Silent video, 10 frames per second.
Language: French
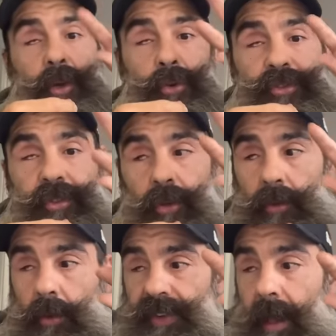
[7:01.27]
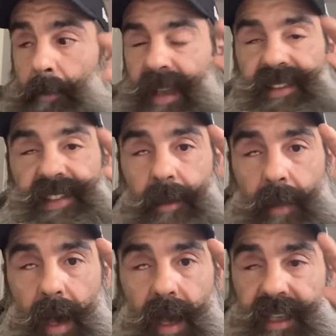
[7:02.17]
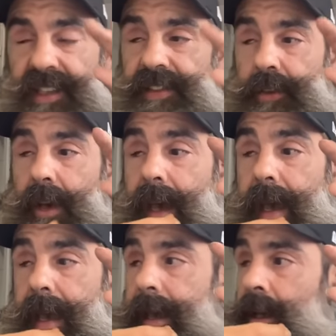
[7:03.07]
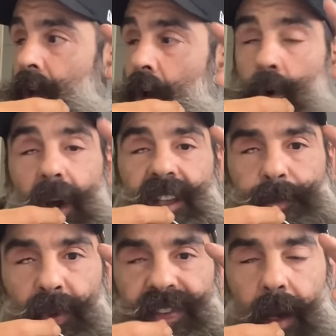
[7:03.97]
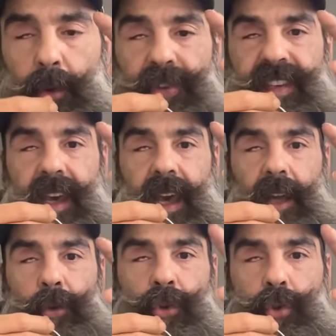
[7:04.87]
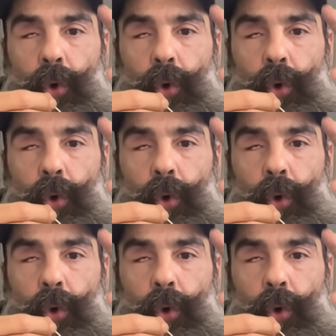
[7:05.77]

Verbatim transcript: l'illusion d'un Benzema qui serait le responsable direct